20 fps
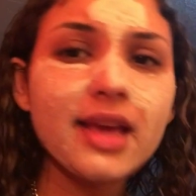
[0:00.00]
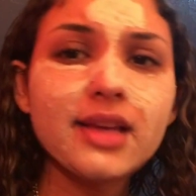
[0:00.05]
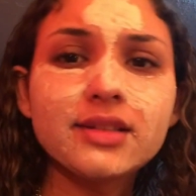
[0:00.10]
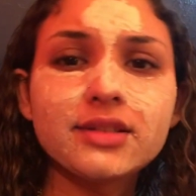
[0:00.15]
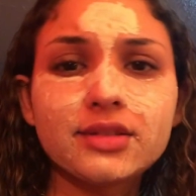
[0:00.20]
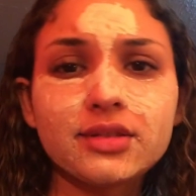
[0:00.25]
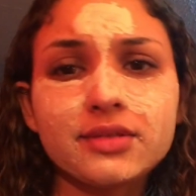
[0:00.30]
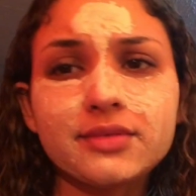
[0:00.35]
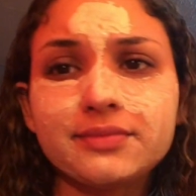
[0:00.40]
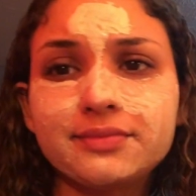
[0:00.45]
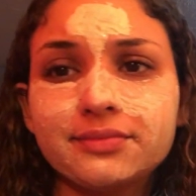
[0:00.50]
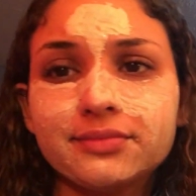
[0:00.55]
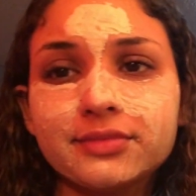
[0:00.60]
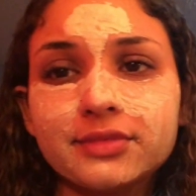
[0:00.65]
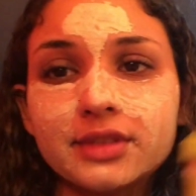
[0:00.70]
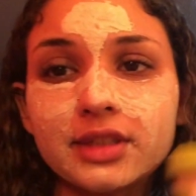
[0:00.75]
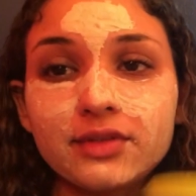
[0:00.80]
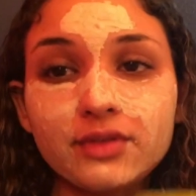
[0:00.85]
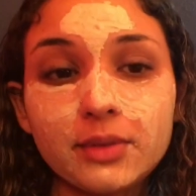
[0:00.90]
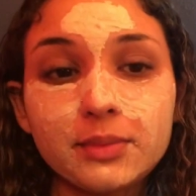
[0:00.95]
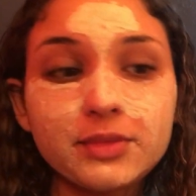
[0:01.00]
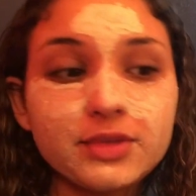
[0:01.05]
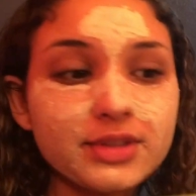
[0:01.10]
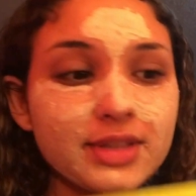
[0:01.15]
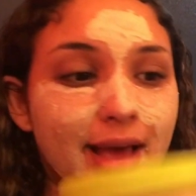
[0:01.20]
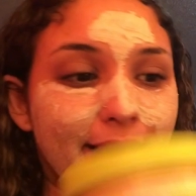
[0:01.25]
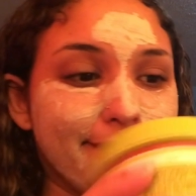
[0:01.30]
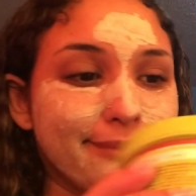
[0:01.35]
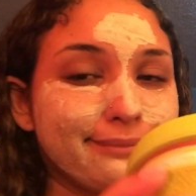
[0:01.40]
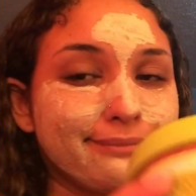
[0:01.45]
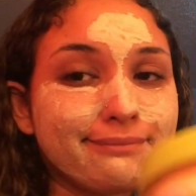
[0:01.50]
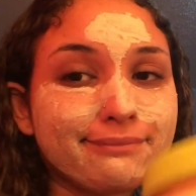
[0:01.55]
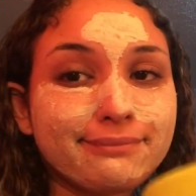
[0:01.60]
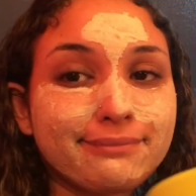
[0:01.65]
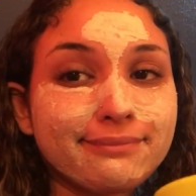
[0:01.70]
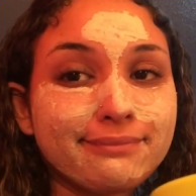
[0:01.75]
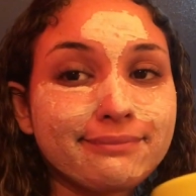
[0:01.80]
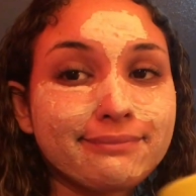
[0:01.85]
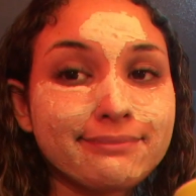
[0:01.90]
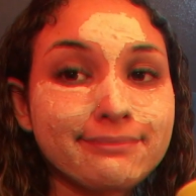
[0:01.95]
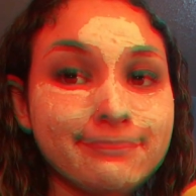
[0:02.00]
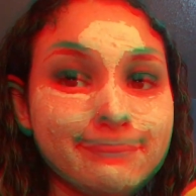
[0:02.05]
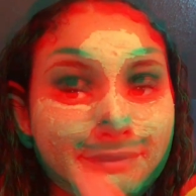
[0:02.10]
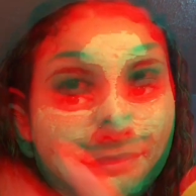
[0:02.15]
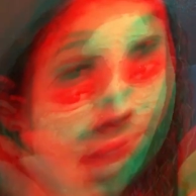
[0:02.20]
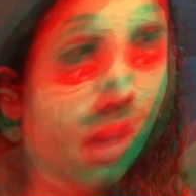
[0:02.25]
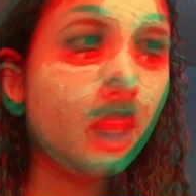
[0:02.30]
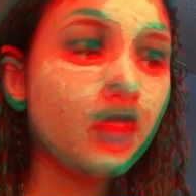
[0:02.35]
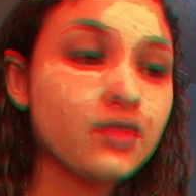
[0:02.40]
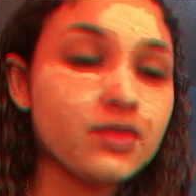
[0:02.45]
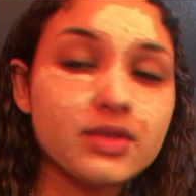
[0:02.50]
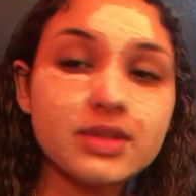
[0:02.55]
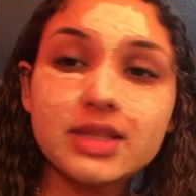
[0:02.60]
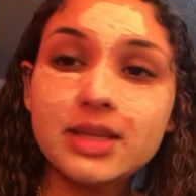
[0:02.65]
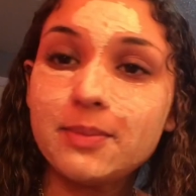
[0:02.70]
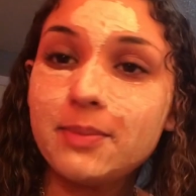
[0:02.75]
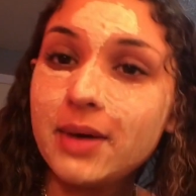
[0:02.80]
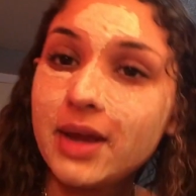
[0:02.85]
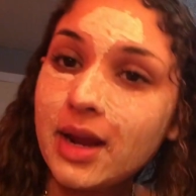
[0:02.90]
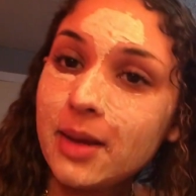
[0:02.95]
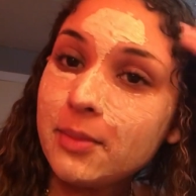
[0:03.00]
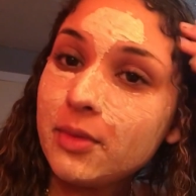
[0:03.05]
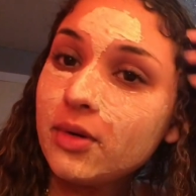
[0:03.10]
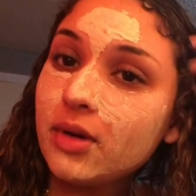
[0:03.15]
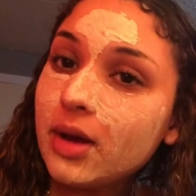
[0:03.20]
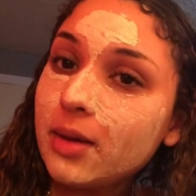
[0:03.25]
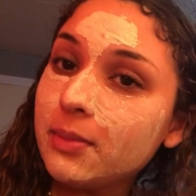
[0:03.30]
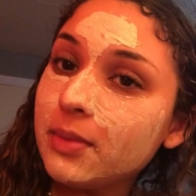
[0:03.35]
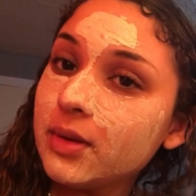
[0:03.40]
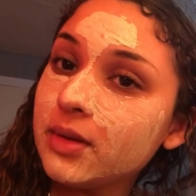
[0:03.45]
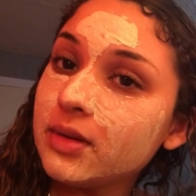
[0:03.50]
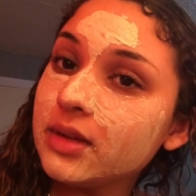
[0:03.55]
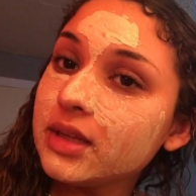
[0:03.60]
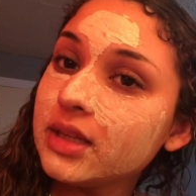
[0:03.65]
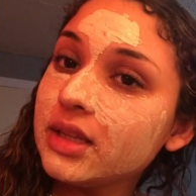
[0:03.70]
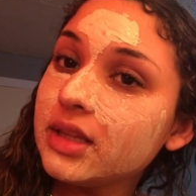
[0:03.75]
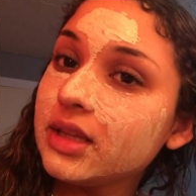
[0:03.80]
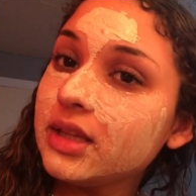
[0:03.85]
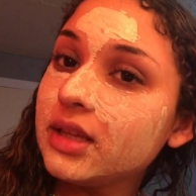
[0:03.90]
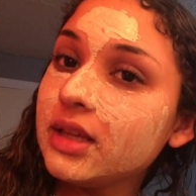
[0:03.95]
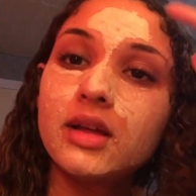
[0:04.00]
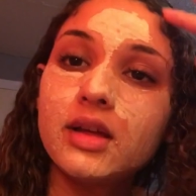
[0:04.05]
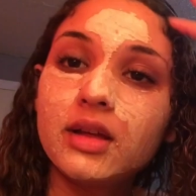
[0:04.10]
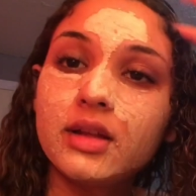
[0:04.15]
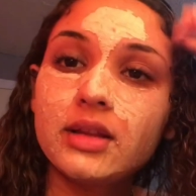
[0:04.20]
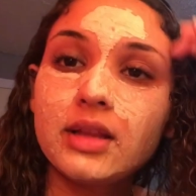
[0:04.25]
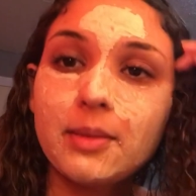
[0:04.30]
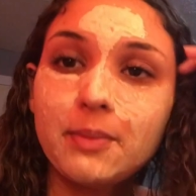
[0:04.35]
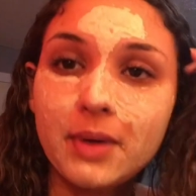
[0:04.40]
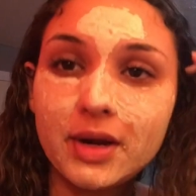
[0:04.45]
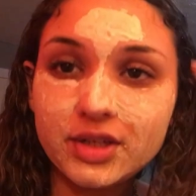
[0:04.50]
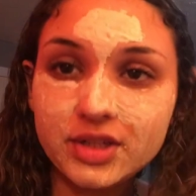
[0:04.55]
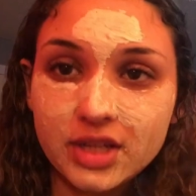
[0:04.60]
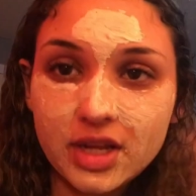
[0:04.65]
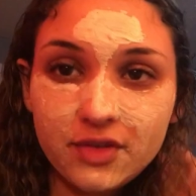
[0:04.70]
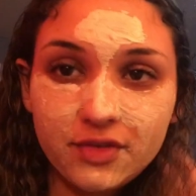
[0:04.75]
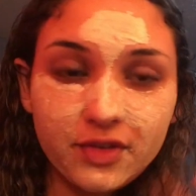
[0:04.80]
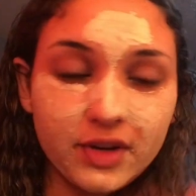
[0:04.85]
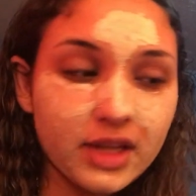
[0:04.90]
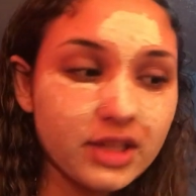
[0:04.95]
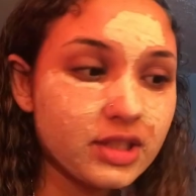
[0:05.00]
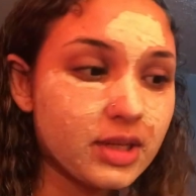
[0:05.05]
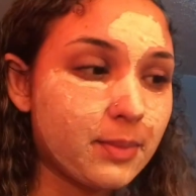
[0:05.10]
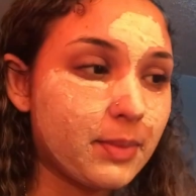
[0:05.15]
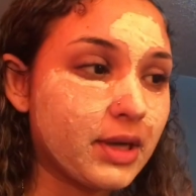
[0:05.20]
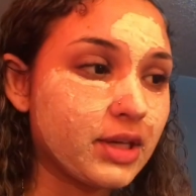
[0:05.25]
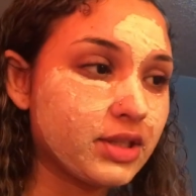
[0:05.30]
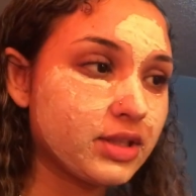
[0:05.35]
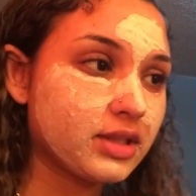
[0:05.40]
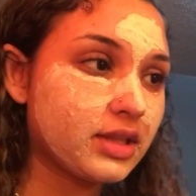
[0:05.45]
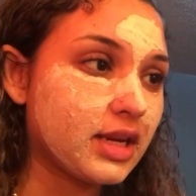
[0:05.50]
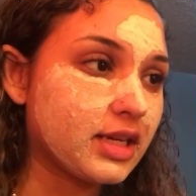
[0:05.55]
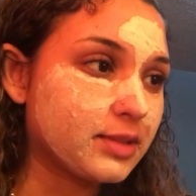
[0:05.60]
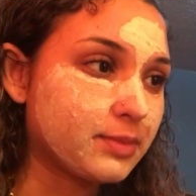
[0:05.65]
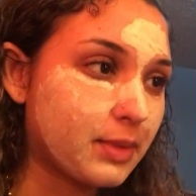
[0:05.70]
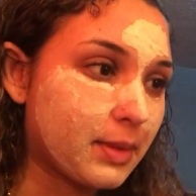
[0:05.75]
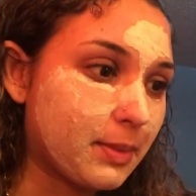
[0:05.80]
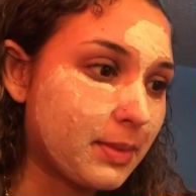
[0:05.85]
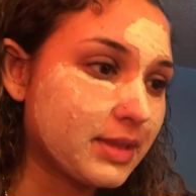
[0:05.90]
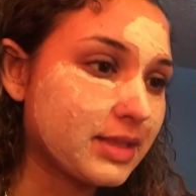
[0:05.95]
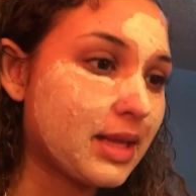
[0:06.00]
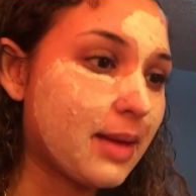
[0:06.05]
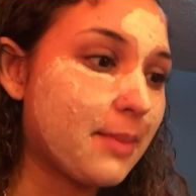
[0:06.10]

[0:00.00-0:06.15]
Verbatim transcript: isso. Vamos lá. Eu vou separar meu cabelo aqui na parte da frente e a parte de trás pra passar a